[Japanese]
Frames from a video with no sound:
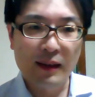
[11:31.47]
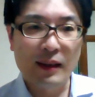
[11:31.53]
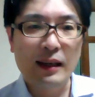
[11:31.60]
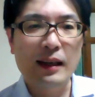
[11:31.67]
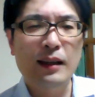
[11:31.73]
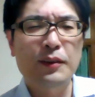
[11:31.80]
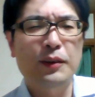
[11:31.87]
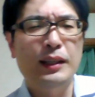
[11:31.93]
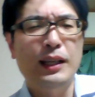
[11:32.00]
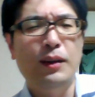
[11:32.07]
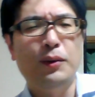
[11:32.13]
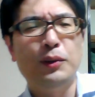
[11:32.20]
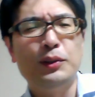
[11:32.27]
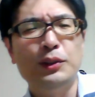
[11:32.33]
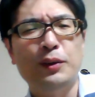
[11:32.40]
いや、そんな
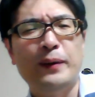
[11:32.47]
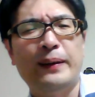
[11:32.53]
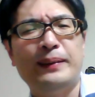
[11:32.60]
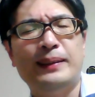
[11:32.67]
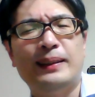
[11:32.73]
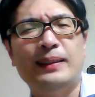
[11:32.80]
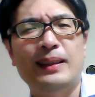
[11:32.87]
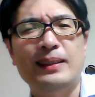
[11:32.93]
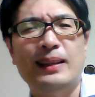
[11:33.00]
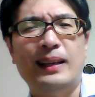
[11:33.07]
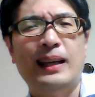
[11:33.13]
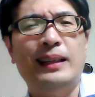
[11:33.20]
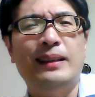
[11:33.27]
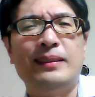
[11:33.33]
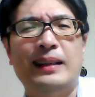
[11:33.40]
の置くの忘れたんじゃ
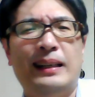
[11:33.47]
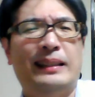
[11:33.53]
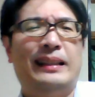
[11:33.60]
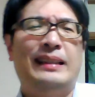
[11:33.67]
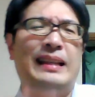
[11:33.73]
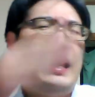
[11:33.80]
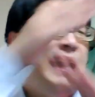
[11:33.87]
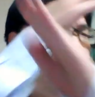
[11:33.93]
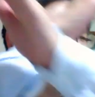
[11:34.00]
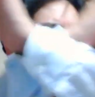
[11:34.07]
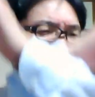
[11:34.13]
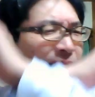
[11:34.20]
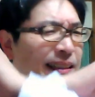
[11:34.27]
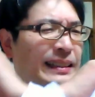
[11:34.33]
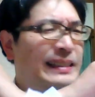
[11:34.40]
ないですかねって言って、あ、
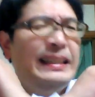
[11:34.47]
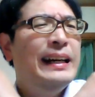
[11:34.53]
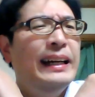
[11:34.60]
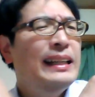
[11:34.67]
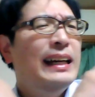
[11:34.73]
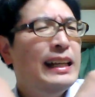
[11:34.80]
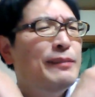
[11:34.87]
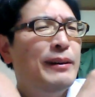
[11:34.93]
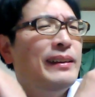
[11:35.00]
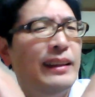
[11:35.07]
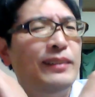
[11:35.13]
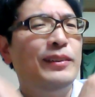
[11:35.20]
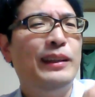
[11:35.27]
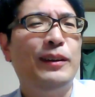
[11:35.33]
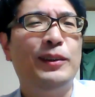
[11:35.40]
絶対にありませ
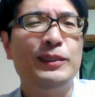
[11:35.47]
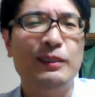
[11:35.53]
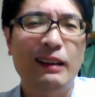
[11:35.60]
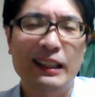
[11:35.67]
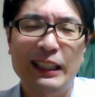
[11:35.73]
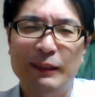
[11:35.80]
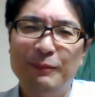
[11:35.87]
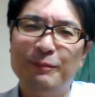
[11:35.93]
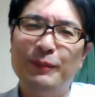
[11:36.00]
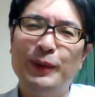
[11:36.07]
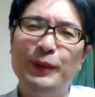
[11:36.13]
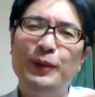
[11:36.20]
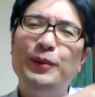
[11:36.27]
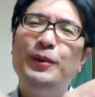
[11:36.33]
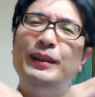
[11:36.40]
ん、そんなことは。日
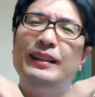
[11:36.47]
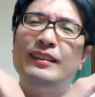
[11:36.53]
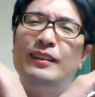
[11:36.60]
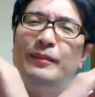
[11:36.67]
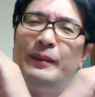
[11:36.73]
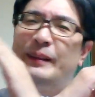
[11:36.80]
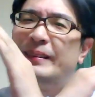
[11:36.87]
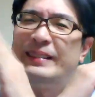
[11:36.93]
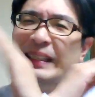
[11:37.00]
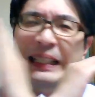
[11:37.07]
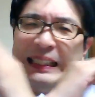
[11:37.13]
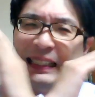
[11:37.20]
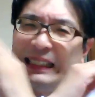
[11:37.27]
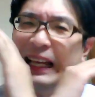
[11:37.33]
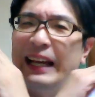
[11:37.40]
本の法律の場合、
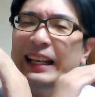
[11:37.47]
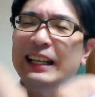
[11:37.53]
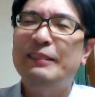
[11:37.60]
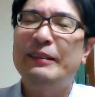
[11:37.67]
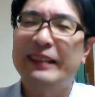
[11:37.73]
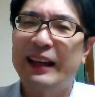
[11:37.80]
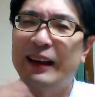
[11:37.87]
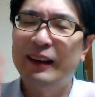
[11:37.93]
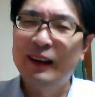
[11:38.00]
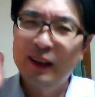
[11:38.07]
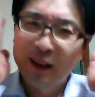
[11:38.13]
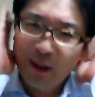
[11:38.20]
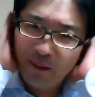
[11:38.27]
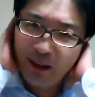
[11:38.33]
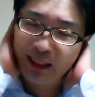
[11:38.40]
絶対にありません。
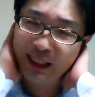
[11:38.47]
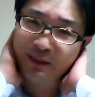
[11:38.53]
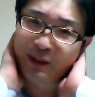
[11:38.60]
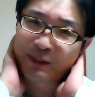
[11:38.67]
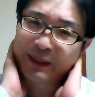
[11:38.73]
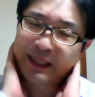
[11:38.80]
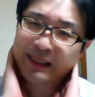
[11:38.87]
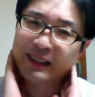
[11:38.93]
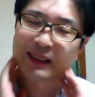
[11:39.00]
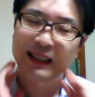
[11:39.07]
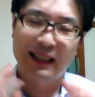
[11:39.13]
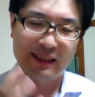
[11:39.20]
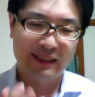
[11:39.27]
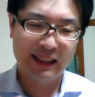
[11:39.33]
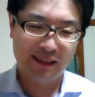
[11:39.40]
私も皆さんの
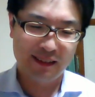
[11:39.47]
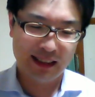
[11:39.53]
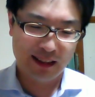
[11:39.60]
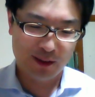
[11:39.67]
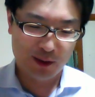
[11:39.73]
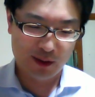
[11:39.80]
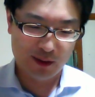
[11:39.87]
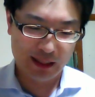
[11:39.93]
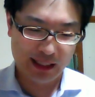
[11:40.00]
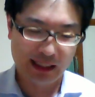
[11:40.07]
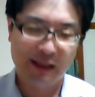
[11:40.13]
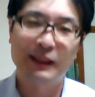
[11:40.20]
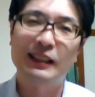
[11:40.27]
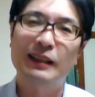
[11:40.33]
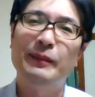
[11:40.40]
学生ぐらいの頃はね、
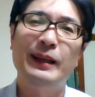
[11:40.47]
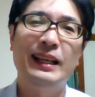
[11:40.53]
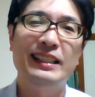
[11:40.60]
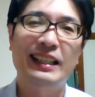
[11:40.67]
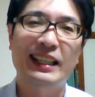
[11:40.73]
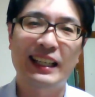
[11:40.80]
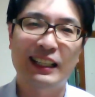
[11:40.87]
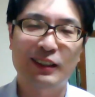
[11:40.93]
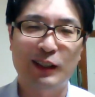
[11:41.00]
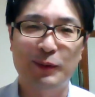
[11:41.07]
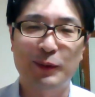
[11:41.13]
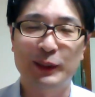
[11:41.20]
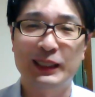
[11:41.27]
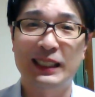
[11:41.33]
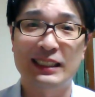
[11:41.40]
たまたまなんじゃねえとか
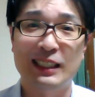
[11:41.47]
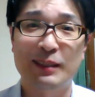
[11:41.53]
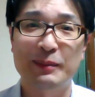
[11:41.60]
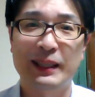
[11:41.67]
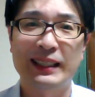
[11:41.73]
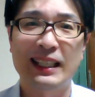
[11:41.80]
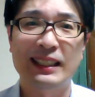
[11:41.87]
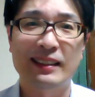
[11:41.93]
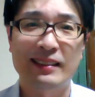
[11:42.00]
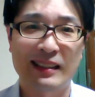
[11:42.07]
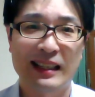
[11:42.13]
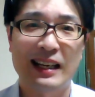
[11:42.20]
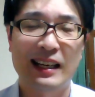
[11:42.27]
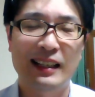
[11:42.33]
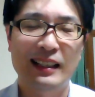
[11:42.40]
思ってた時期もあったんです
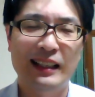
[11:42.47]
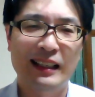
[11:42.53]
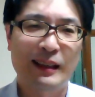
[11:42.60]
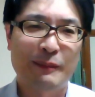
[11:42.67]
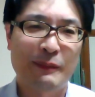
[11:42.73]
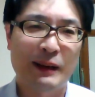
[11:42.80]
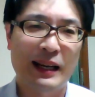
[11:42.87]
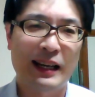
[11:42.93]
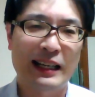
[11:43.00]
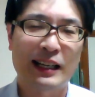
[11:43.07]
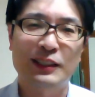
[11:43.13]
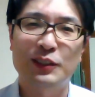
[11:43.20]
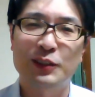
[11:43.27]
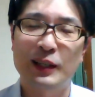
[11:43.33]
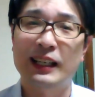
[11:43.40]
が、まあ、
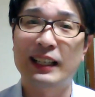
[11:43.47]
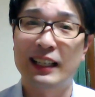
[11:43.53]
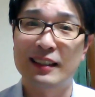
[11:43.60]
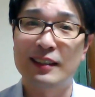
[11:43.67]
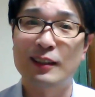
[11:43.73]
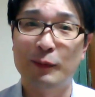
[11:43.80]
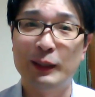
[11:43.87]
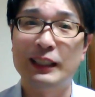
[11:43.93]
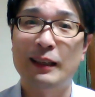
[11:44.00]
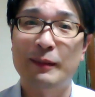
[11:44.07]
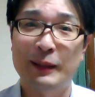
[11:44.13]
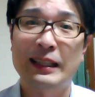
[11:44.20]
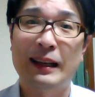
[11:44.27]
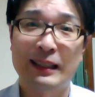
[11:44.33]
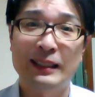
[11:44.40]
役所なんかで勤めて
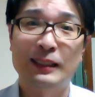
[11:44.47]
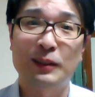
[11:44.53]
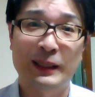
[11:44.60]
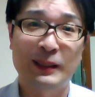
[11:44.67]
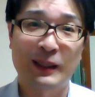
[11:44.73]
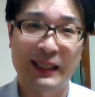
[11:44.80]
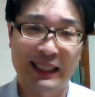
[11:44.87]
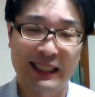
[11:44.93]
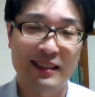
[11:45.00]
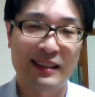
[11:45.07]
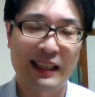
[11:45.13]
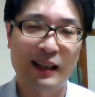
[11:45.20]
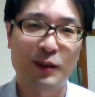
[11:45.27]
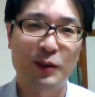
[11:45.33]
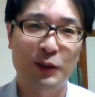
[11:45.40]
みたりとかで
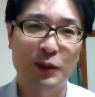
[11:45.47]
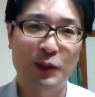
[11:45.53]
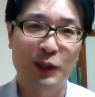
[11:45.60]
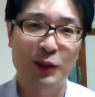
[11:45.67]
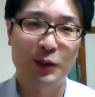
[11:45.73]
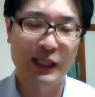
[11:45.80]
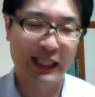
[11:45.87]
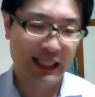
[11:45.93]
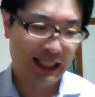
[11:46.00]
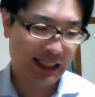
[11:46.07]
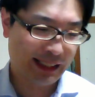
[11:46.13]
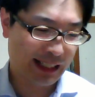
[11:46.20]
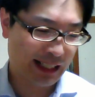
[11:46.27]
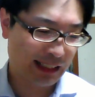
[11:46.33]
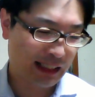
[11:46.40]
すね、この業界で
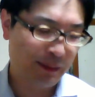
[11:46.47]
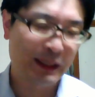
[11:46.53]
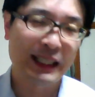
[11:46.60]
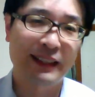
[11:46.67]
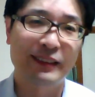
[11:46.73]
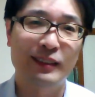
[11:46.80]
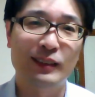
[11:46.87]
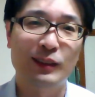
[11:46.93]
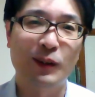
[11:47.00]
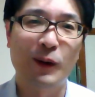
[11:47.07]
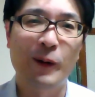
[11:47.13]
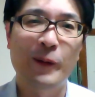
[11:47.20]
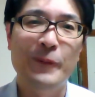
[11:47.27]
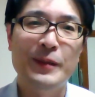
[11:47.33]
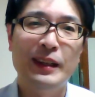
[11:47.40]
働いてみたりする
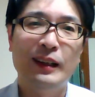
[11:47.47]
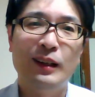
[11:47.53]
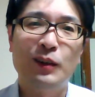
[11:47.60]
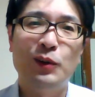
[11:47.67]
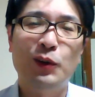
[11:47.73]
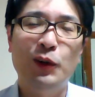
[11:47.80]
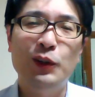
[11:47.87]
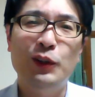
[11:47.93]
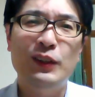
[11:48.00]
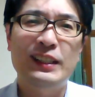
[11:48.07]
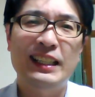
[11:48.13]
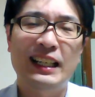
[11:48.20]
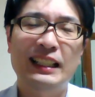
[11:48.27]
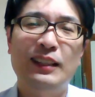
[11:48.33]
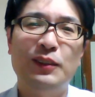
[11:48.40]
と、こういう
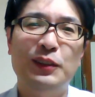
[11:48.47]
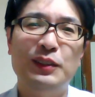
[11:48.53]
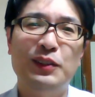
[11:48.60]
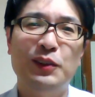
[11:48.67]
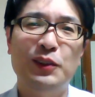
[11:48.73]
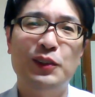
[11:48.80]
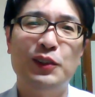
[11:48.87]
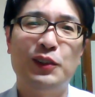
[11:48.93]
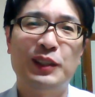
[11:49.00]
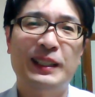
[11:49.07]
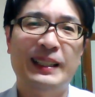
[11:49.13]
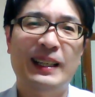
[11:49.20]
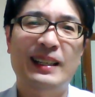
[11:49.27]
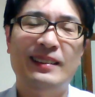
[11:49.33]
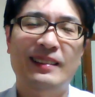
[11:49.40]
事案で損失保障の
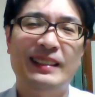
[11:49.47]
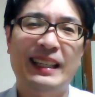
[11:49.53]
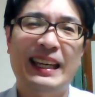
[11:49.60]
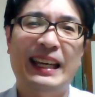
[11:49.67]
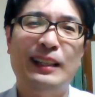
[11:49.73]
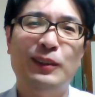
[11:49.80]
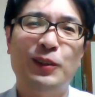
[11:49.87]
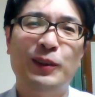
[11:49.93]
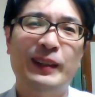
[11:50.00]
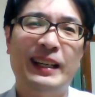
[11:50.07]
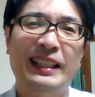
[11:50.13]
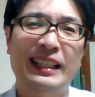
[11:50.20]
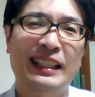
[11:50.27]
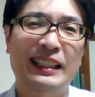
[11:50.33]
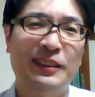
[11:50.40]
規定について検討さ
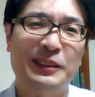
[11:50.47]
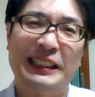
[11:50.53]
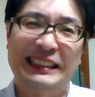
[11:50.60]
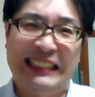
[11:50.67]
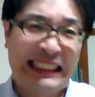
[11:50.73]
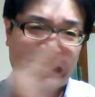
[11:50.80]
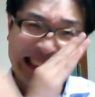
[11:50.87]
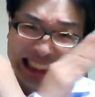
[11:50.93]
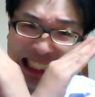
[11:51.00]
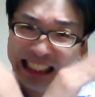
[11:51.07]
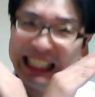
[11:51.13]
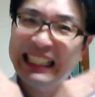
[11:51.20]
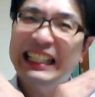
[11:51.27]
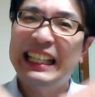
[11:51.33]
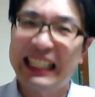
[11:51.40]
れないなんてことは絶
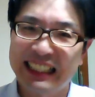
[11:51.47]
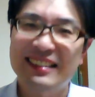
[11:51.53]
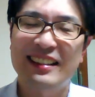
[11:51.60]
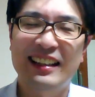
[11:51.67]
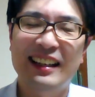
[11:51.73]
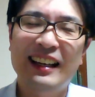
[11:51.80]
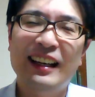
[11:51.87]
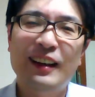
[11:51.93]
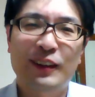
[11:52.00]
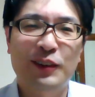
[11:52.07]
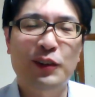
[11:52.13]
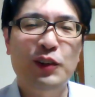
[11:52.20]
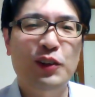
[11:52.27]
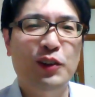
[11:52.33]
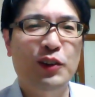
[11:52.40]
対ありえないです。
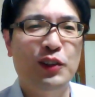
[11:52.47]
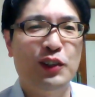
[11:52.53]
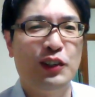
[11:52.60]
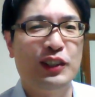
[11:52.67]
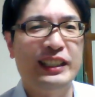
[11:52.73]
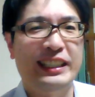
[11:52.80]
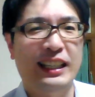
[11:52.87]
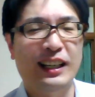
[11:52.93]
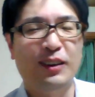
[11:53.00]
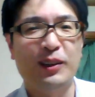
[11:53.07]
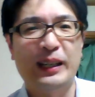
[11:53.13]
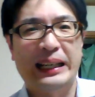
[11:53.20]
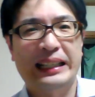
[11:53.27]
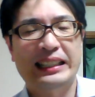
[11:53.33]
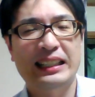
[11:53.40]
損失保障の規定が置
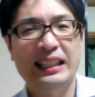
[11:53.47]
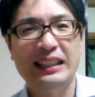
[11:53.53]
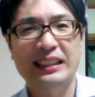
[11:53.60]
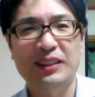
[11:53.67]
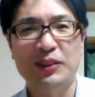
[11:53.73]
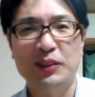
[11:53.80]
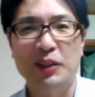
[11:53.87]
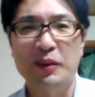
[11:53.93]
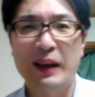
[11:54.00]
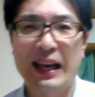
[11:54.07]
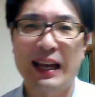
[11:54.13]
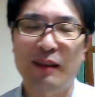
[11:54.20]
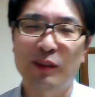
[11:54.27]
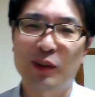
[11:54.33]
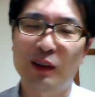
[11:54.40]
かれてないってこと
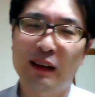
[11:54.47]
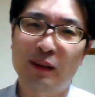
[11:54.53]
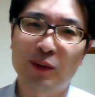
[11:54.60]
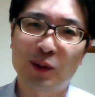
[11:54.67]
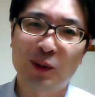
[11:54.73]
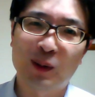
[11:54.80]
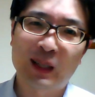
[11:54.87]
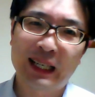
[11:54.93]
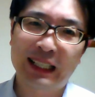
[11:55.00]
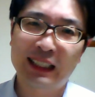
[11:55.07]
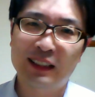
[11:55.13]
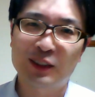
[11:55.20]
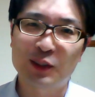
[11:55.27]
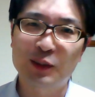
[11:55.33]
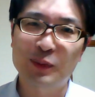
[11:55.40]
は、それはもう国会
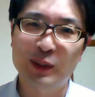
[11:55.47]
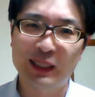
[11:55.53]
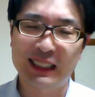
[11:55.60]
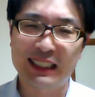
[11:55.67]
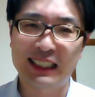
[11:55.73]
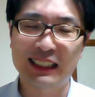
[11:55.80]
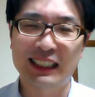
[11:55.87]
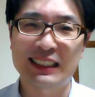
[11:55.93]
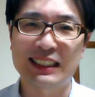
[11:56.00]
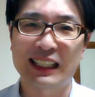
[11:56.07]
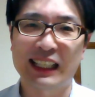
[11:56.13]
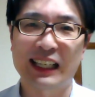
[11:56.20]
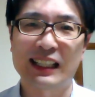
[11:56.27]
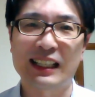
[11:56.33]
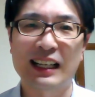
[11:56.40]
で十分に審議した
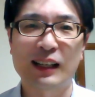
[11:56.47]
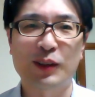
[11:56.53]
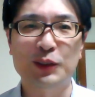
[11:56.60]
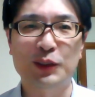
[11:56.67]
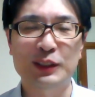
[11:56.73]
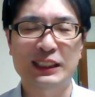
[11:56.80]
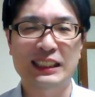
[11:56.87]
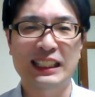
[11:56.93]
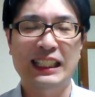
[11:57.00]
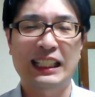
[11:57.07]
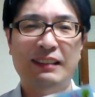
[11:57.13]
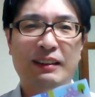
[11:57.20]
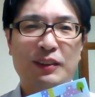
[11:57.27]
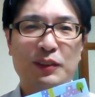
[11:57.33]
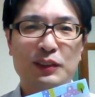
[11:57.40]
結果、この事案
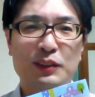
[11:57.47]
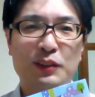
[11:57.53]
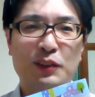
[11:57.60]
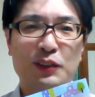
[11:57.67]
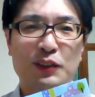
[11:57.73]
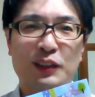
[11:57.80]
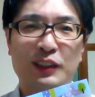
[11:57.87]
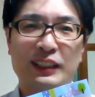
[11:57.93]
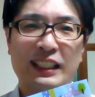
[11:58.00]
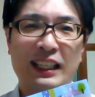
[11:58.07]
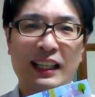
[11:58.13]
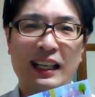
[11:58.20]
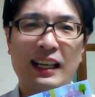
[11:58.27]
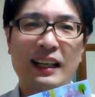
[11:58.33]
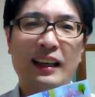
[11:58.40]
では損失保障の規
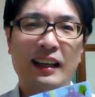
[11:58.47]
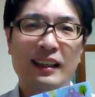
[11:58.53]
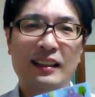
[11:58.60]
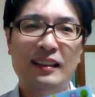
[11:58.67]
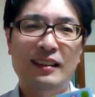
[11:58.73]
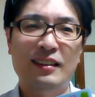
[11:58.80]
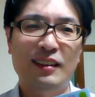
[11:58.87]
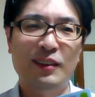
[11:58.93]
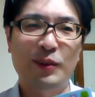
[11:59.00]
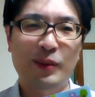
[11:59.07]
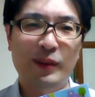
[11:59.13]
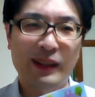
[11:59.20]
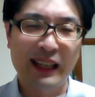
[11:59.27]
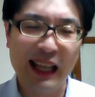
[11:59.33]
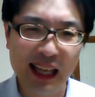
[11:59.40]
定が必
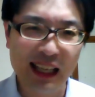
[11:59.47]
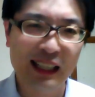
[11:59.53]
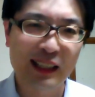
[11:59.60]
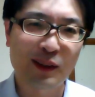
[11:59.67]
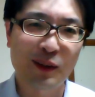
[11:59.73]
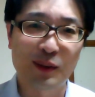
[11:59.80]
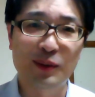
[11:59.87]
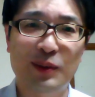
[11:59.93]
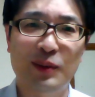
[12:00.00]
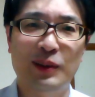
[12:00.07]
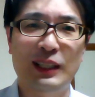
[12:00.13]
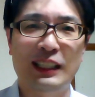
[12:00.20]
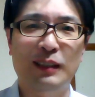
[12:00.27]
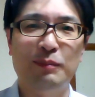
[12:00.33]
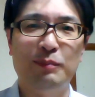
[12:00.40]
要ないとふう
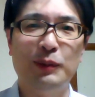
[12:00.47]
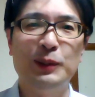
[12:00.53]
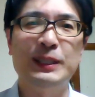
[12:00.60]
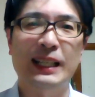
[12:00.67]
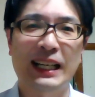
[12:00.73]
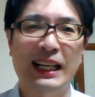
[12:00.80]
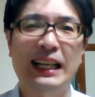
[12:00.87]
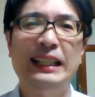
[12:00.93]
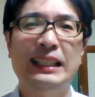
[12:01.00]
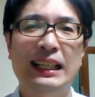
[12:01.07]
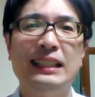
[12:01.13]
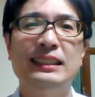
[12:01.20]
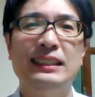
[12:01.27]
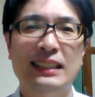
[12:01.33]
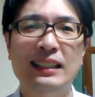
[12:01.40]
に立法者が判
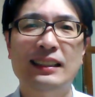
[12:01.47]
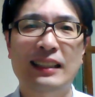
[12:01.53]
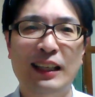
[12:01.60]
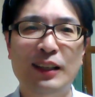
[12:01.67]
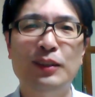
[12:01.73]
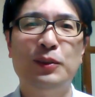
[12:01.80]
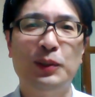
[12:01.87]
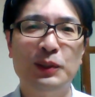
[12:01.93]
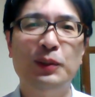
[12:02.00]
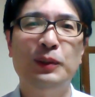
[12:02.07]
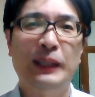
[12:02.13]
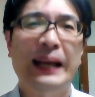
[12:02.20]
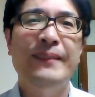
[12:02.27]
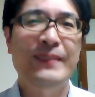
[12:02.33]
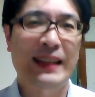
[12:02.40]
断したっていうこと
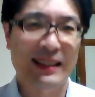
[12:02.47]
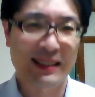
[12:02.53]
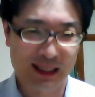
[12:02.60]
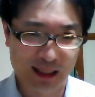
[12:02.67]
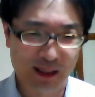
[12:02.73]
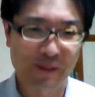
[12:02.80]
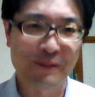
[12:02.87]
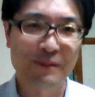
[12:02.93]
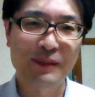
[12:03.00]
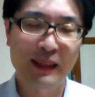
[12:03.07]
なんです。